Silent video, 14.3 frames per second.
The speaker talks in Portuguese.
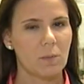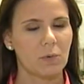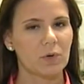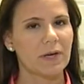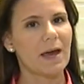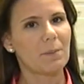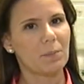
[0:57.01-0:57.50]

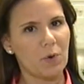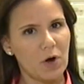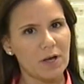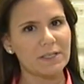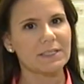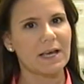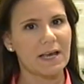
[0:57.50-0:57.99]
porque
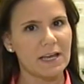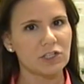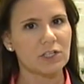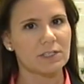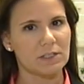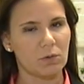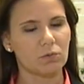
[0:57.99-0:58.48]
após a
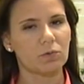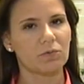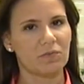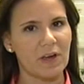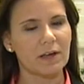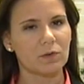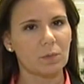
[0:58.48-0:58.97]
rejeição do
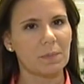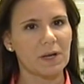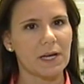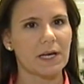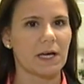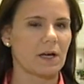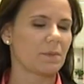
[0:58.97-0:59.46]
veto
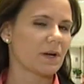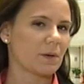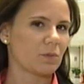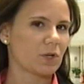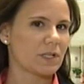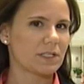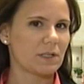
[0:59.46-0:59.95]
pela Câmara
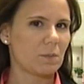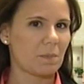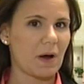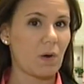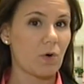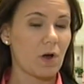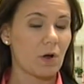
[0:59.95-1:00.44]

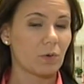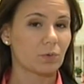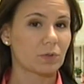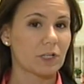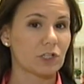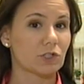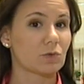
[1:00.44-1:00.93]
Municipal,
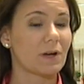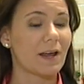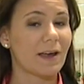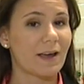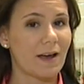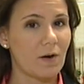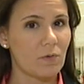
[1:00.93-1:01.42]
o texto
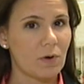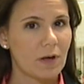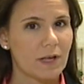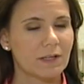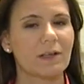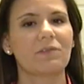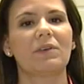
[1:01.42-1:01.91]
legal
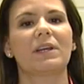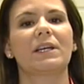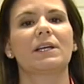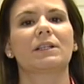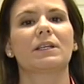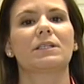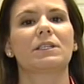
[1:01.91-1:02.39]

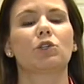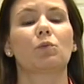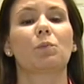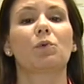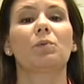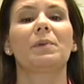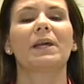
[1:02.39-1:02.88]
deveria ter sido
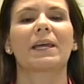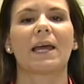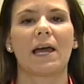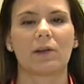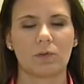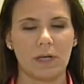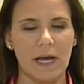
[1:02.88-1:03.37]

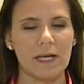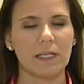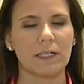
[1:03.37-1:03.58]
publicado na